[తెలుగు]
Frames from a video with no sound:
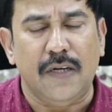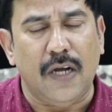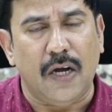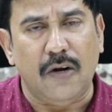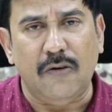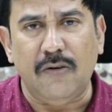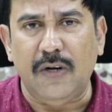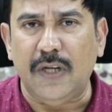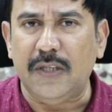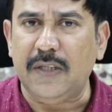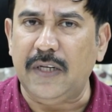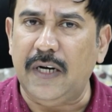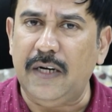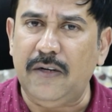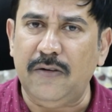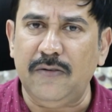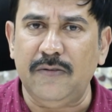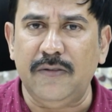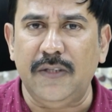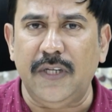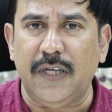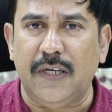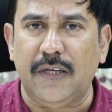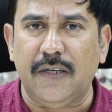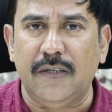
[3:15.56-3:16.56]
నాకు కూడా థ్రెట్
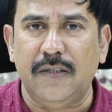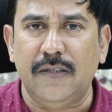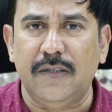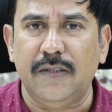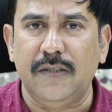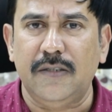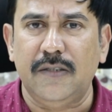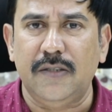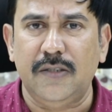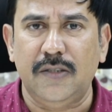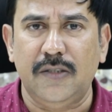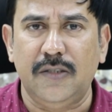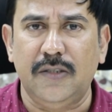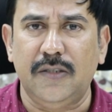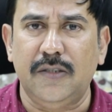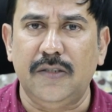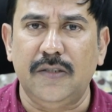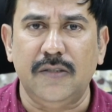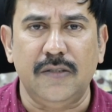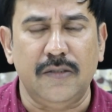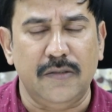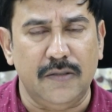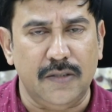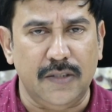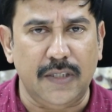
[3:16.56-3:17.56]
ఉంది
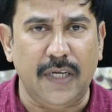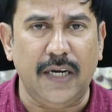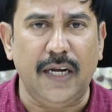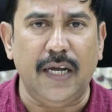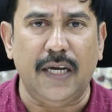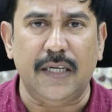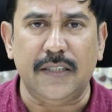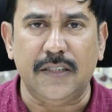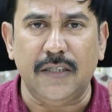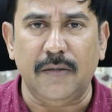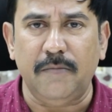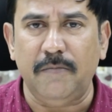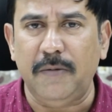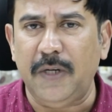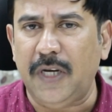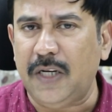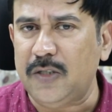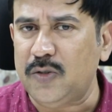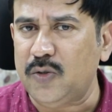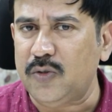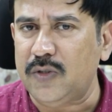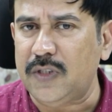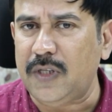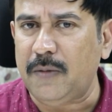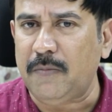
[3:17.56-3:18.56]
సరే అసభ్య
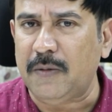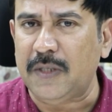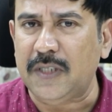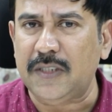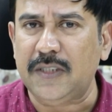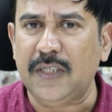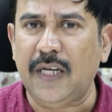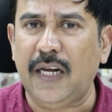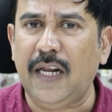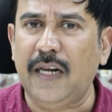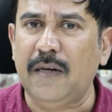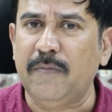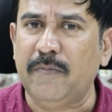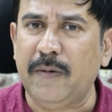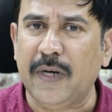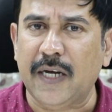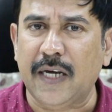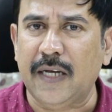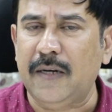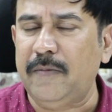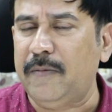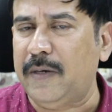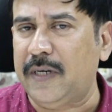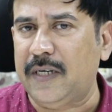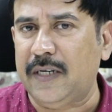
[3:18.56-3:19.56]
అశుద్ధ పదజాలాలు
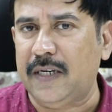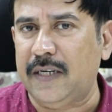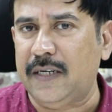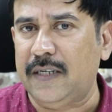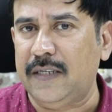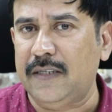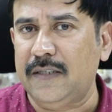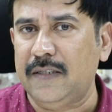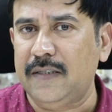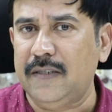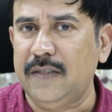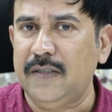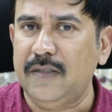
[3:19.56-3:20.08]
పక్కన పెట్టండి